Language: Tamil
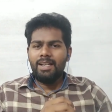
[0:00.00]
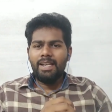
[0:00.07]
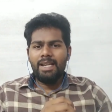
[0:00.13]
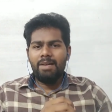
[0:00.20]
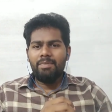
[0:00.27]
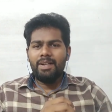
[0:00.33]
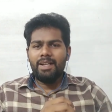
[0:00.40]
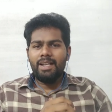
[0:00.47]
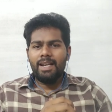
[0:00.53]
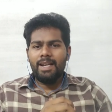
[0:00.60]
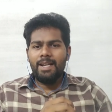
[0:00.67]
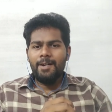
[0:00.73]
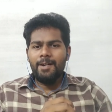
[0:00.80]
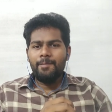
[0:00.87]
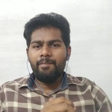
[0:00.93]
என்ன
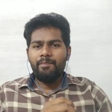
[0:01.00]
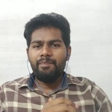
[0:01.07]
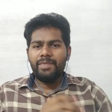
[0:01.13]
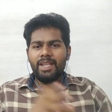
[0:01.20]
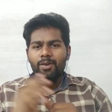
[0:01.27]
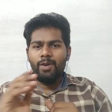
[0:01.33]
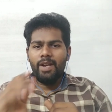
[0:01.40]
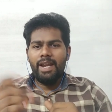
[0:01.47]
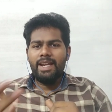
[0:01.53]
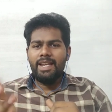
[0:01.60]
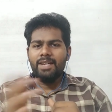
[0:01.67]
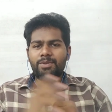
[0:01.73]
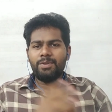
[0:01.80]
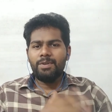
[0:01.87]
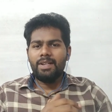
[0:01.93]
பண்ணுறாருன்னா ஒரு
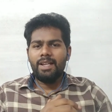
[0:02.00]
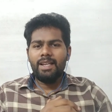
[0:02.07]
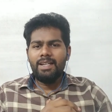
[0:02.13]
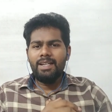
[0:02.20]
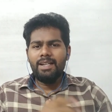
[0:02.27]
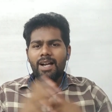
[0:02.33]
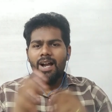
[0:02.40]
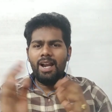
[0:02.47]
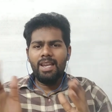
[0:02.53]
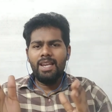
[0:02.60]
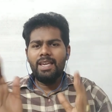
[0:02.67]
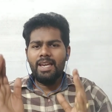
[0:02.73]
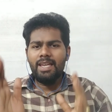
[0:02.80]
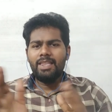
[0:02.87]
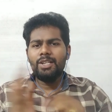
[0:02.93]
ஐடியா சொல்கிறாரு
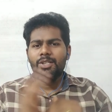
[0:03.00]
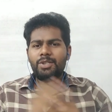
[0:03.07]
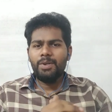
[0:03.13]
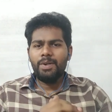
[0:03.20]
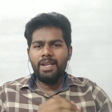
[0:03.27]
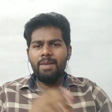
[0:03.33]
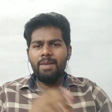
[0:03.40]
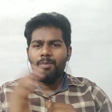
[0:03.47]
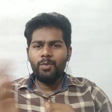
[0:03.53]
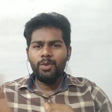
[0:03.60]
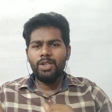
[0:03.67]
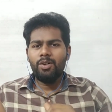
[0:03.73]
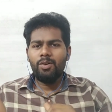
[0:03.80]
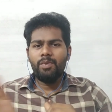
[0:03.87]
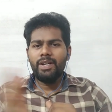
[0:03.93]
காலையில் ஏந்திரிச்சோடனே
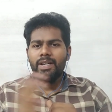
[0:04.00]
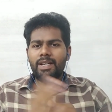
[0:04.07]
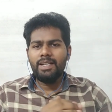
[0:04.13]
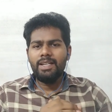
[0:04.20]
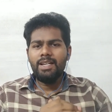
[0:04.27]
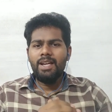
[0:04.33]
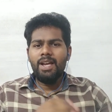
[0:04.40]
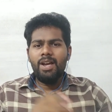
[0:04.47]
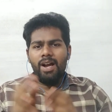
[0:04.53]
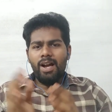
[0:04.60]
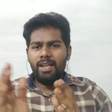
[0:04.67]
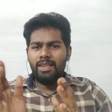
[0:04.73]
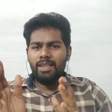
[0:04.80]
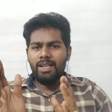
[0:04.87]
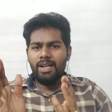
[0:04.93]
மூத்தவன் போயிட்டு
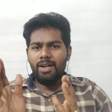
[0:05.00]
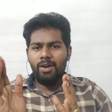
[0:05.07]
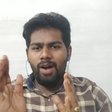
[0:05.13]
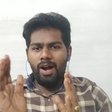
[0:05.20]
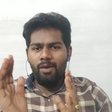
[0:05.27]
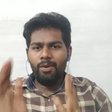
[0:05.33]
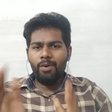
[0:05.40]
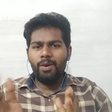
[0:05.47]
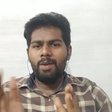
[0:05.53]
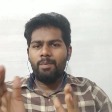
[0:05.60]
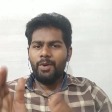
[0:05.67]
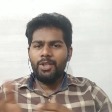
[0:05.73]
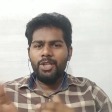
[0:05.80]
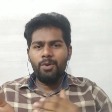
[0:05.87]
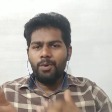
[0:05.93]
அந்த அவனோட
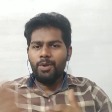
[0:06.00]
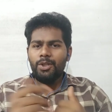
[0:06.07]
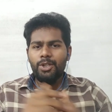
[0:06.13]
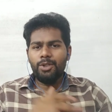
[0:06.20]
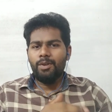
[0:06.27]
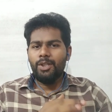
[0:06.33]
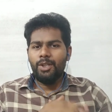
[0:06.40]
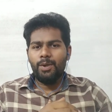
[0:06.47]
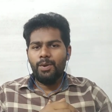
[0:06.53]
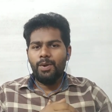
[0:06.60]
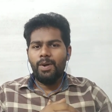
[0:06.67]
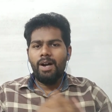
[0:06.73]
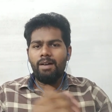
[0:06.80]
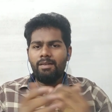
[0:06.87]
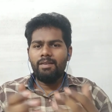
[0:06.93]
பகுதியை உழுதுட்டு
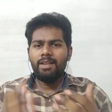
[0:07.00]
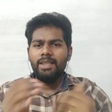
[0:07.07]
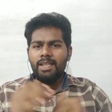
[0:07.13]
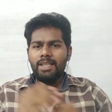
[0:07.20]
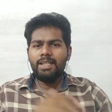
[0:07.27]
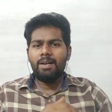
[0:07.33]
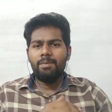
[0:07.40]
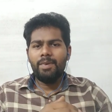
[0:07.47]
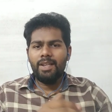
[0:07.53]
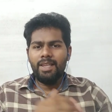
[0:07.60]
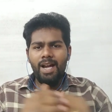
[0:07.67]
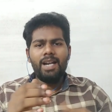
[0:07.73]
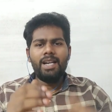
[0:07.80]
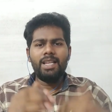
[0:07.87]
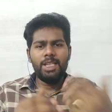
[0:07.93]
வந்துடணும் அவன்
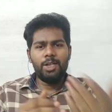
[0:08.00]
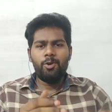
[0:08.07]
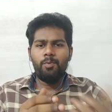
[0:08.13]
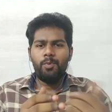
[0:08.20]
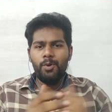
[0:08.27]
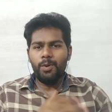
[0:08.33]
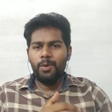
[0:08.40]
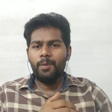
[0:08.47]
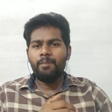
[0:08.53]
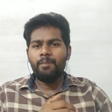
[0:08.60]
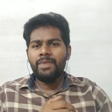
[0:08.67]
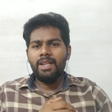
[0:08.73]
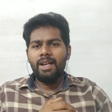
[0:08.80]
வந்ததுக்கப்புறம் தான் அடுத்தவன் போகணும்